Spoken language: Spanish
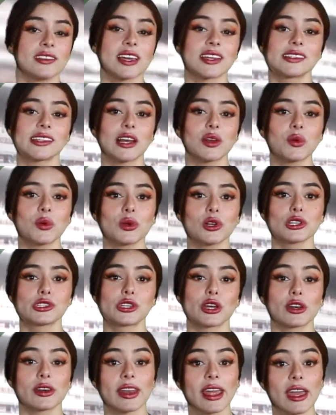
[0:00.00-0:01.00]
ya hace
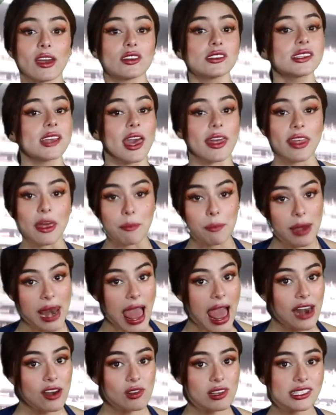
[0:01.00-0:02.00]
algunos torneos que de
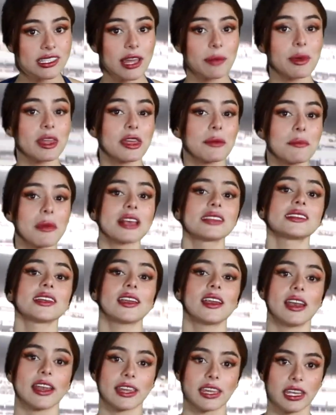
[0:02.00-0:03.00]
plano estaba de más
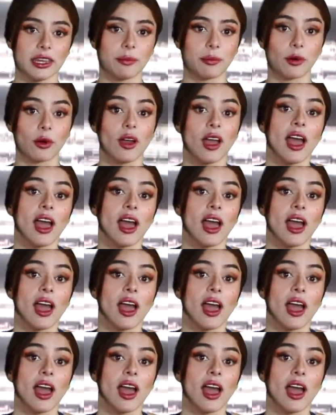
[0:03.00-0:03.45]
en el equipo,